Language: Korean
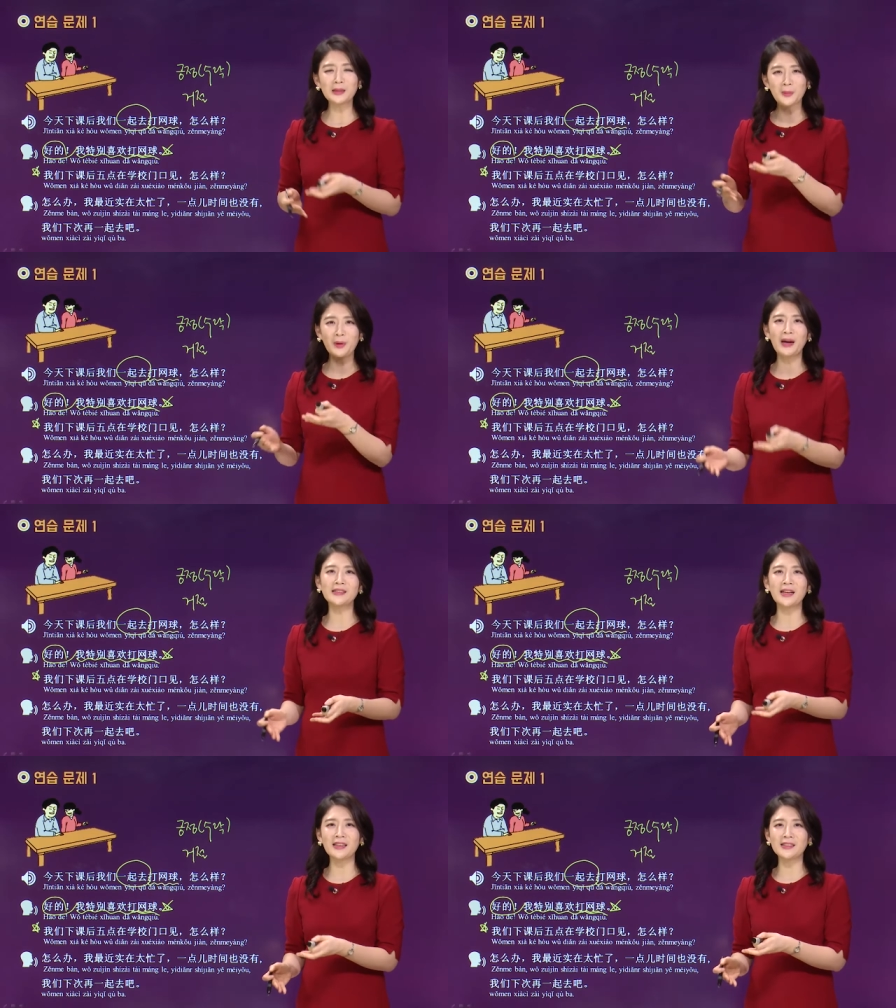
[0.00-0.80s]
뭘
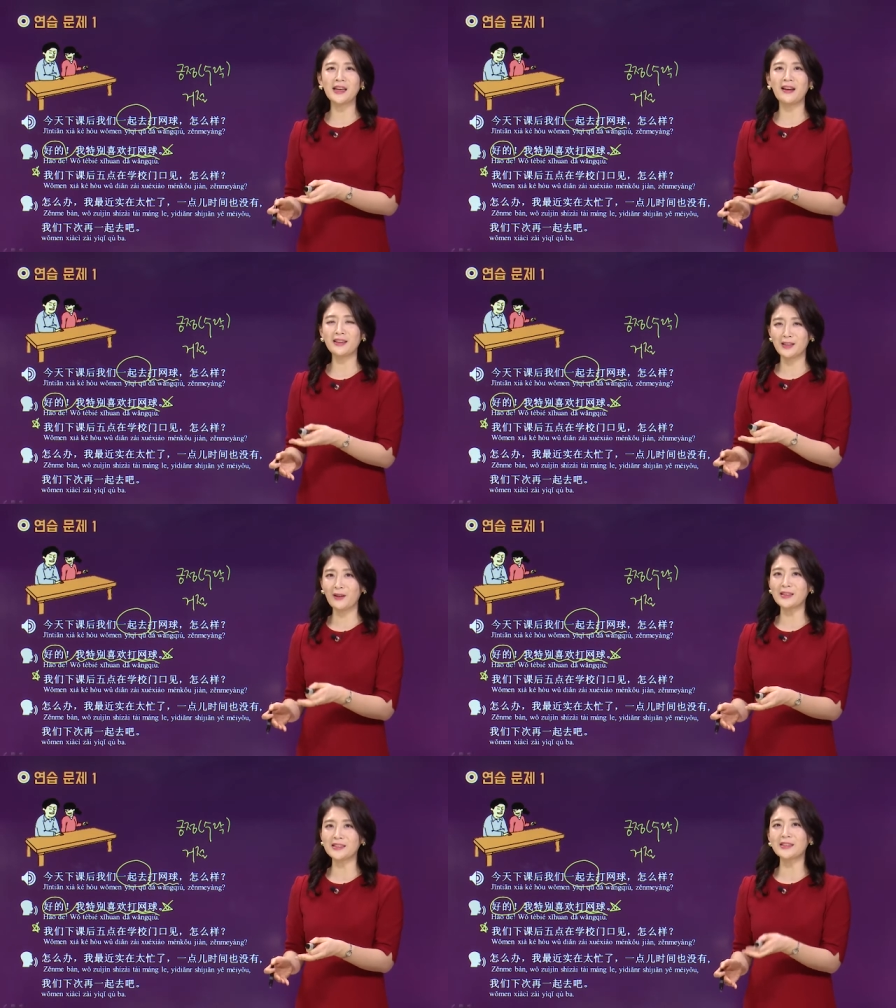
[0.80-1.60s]
하자라는 제안이
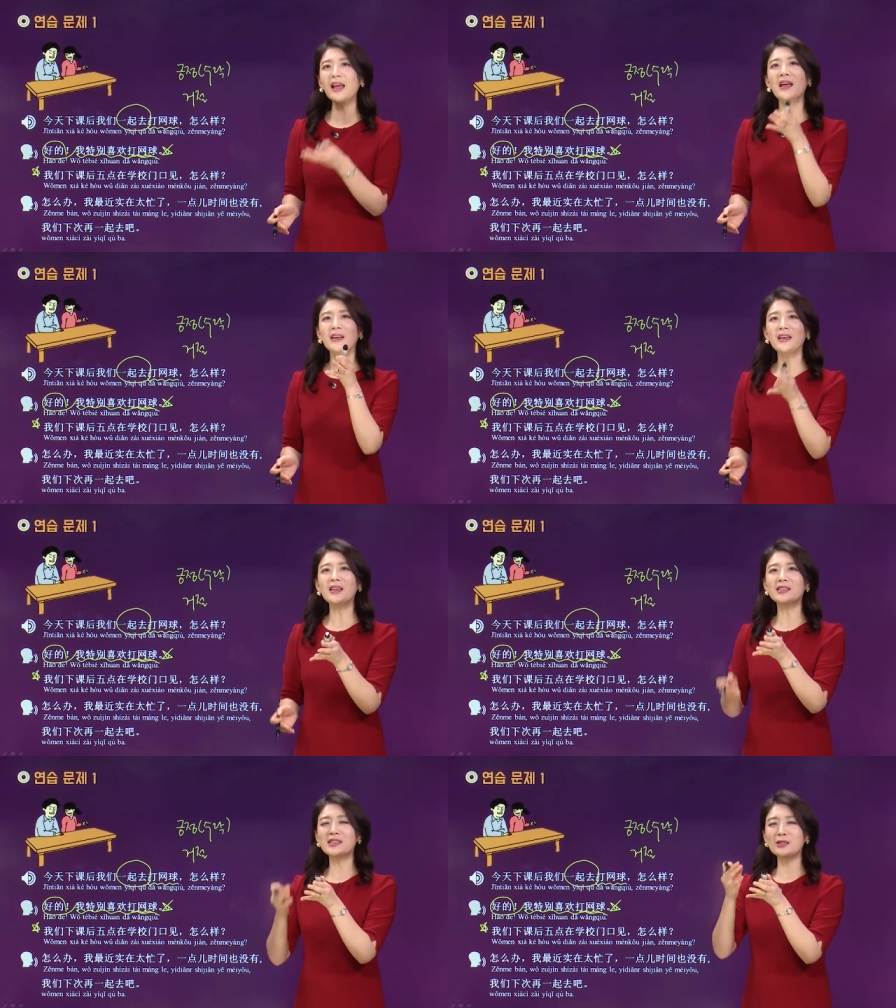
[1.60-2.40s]
들어왔을
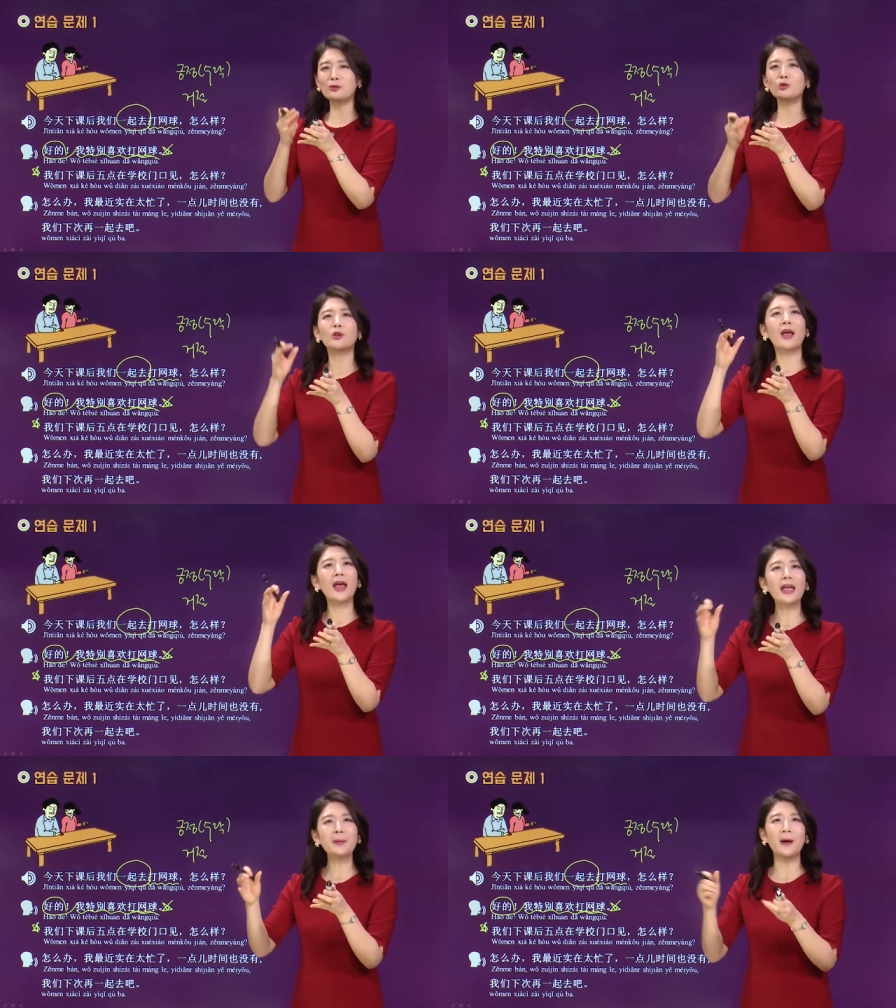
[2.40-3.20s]
때一起去
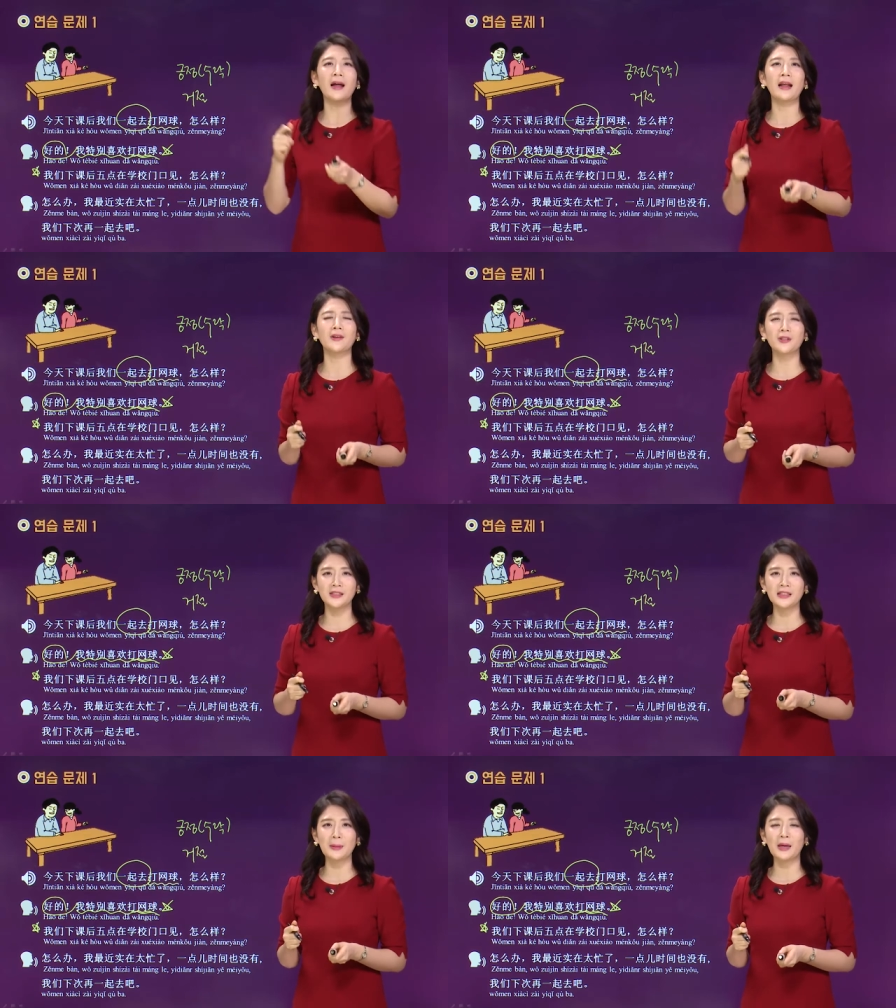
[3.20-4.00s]
A 바라는 걸
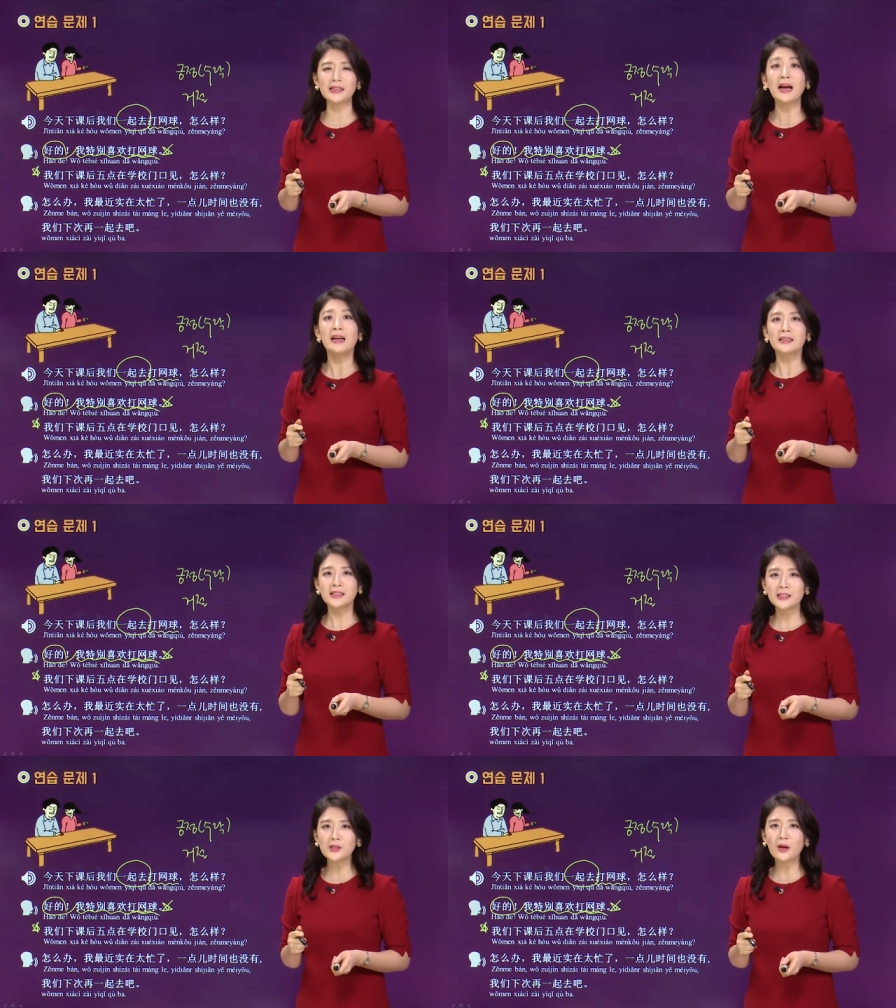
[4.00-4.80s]
듣자마자
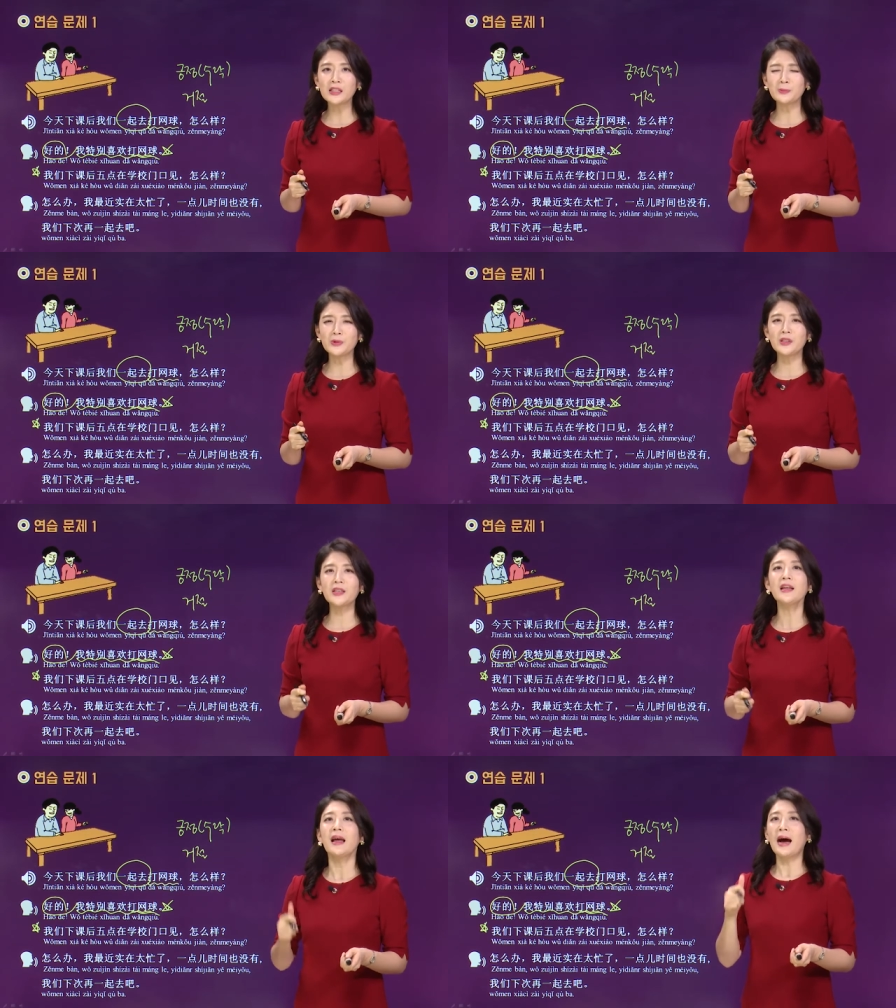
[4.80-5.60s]
긍정하실
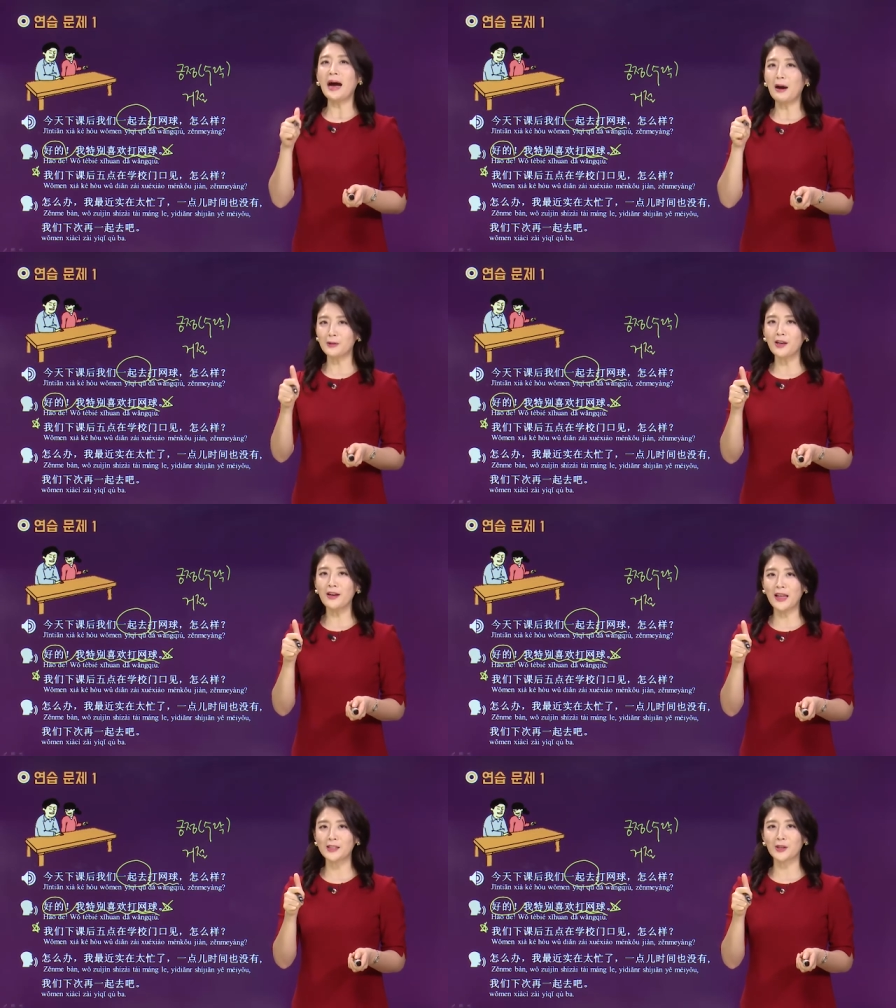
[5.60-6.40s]
분들은 how the
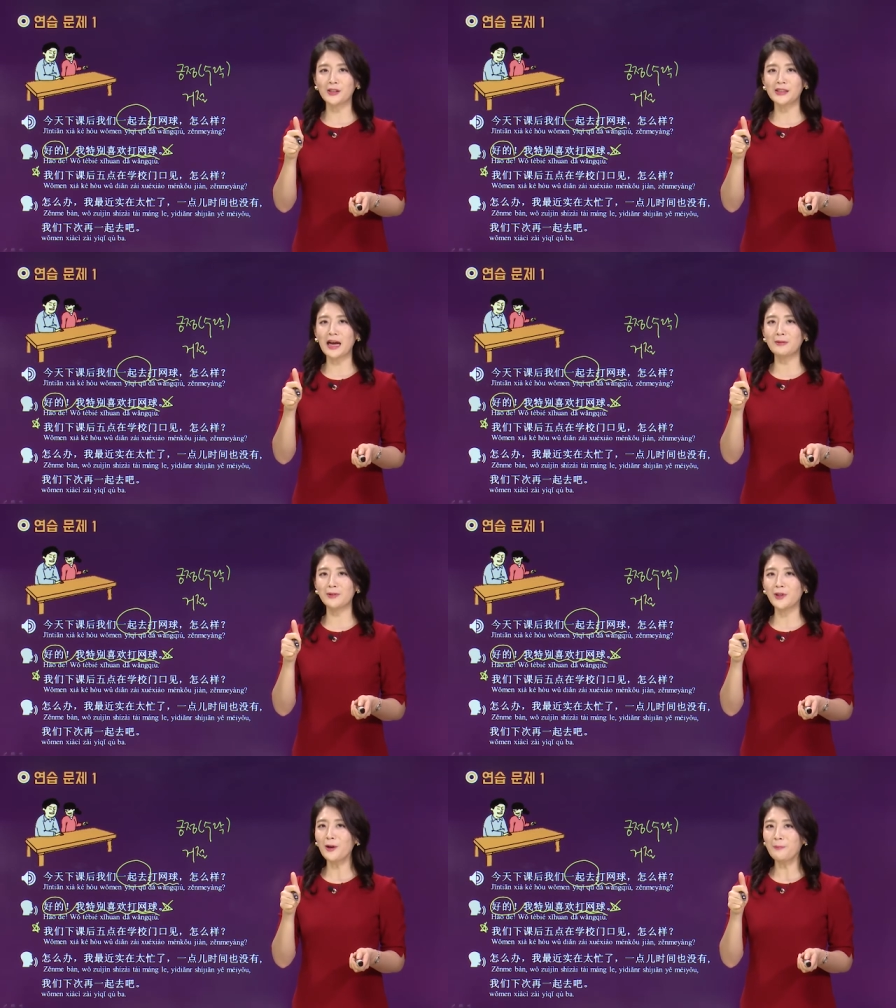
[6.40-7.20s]
그
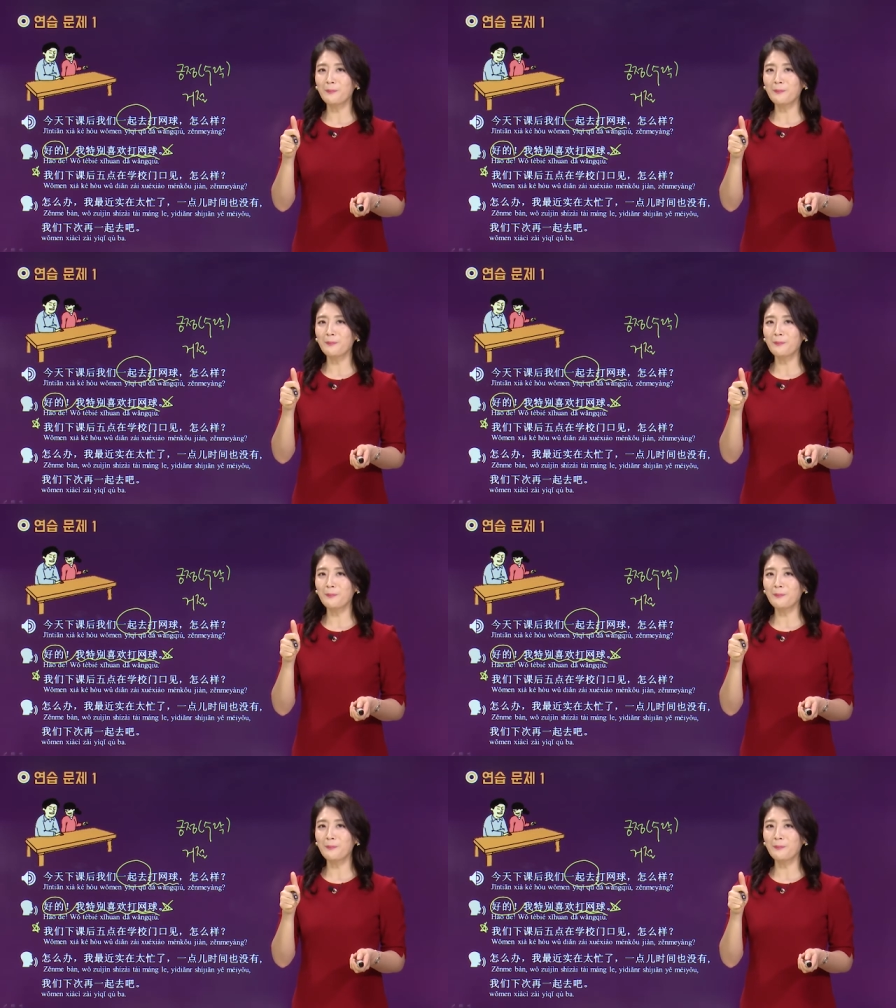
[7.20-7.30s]
다음은요?